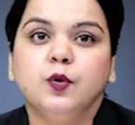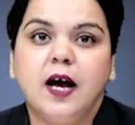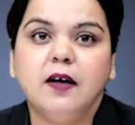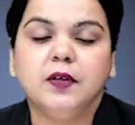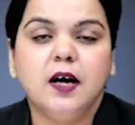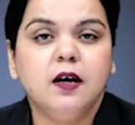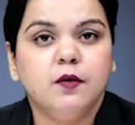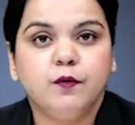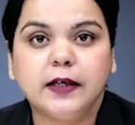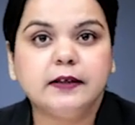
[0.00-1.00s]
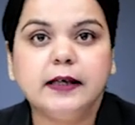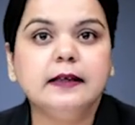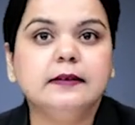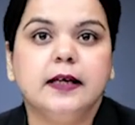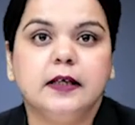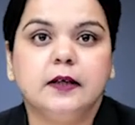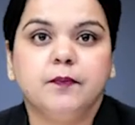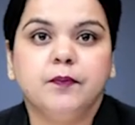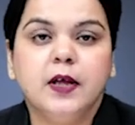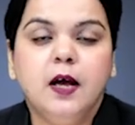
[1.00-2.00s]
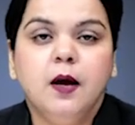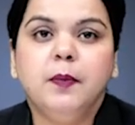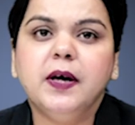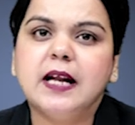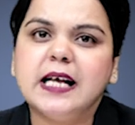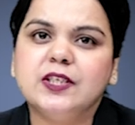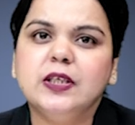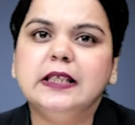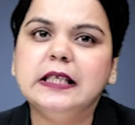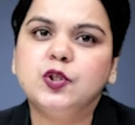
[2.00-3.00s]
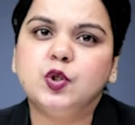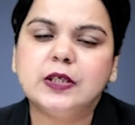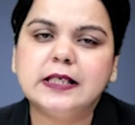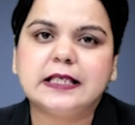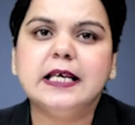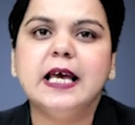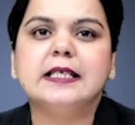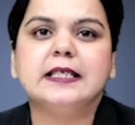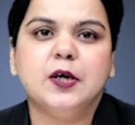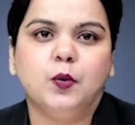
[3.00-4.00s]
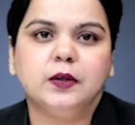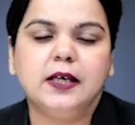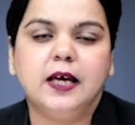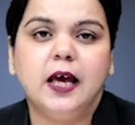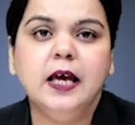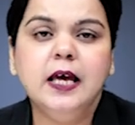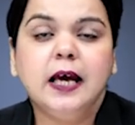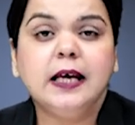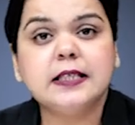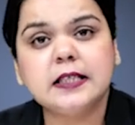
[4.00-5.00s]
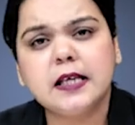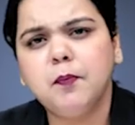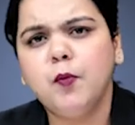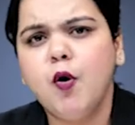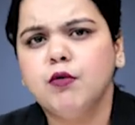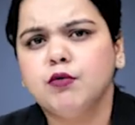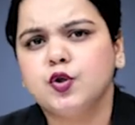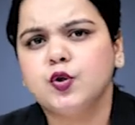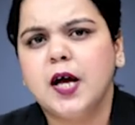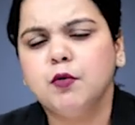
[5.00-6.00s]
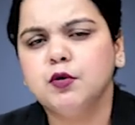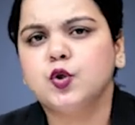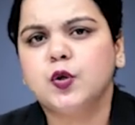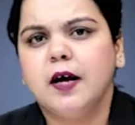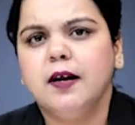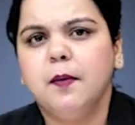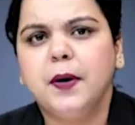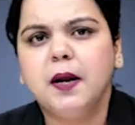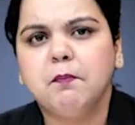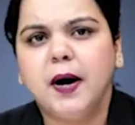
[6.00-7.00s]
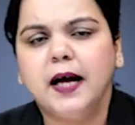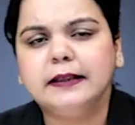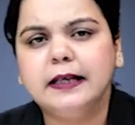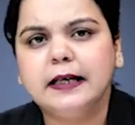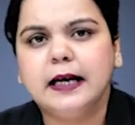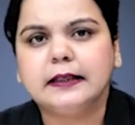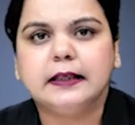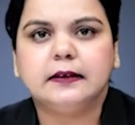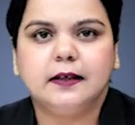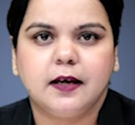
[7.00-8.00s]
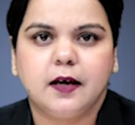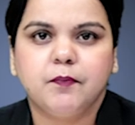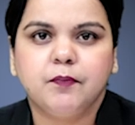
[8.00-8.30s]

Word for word: दुराव था व्यक्तिगत नहीं पर राजनीति चीज ही ऐसी होती है कि सबको कुछ ना कुछ करने पर बाध्य कर देती है